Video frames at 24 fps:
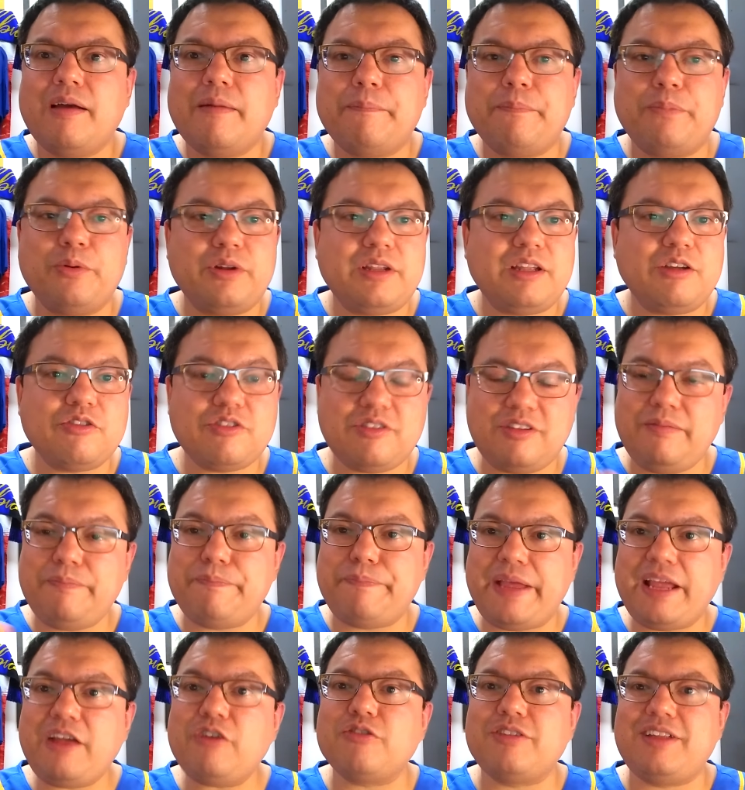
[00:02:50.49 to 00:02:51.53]
porque o
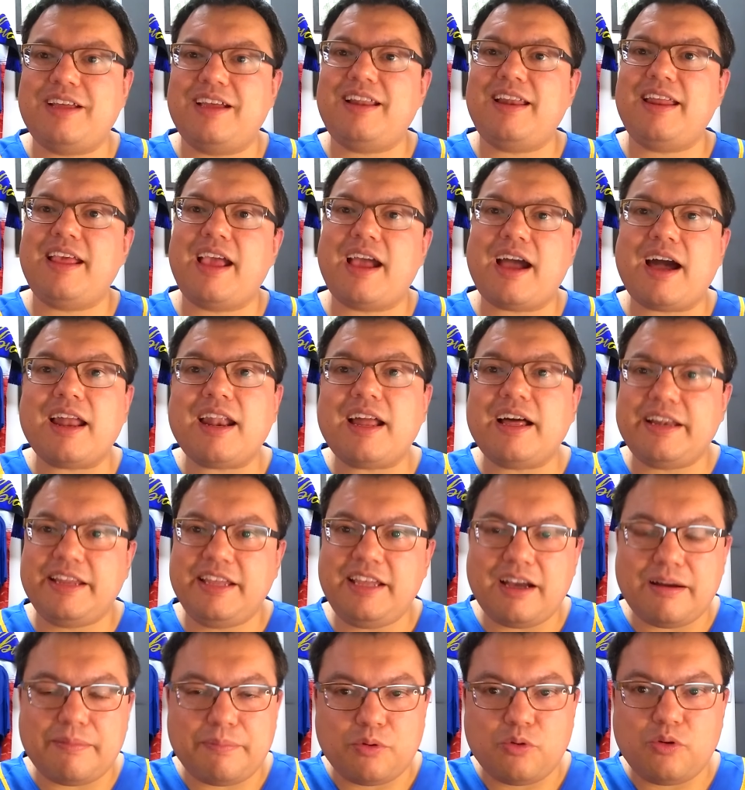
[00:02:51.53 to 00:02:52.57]
desempenho dele
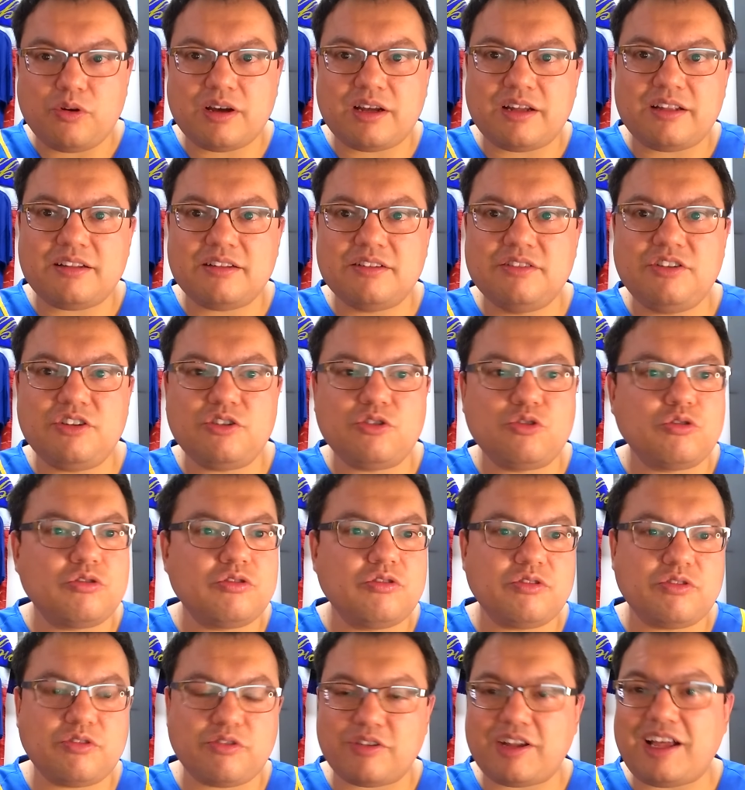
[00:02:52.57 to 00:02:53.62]
calaria a boca de
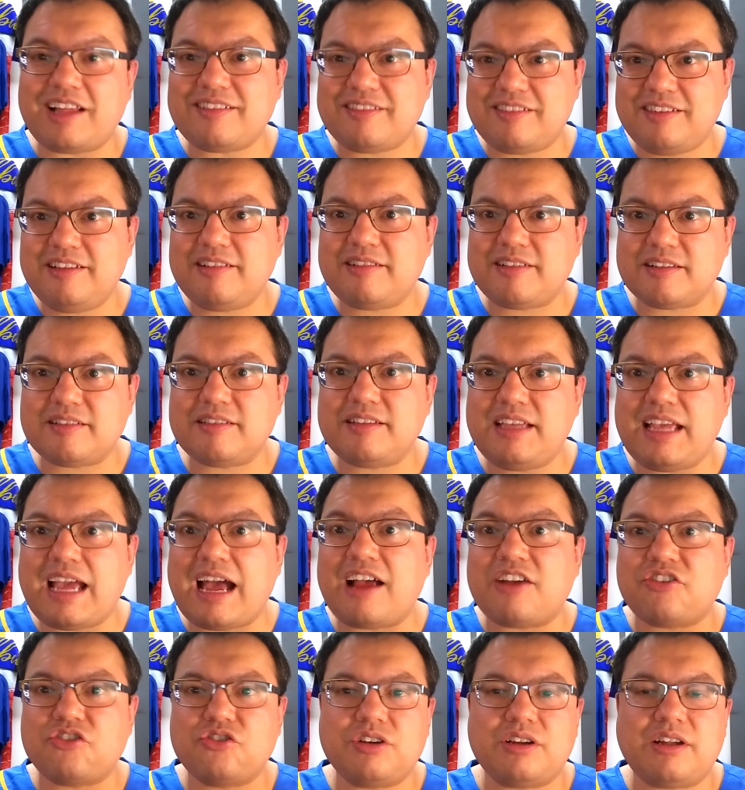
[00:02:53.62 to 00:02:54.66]
todos os racistas que,
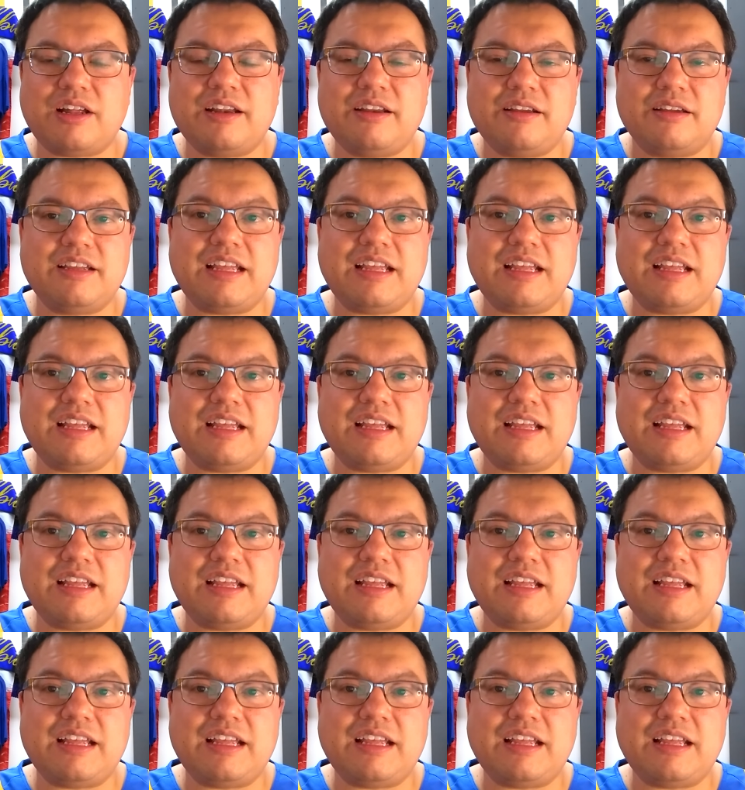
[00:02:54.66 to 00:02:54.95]
acha,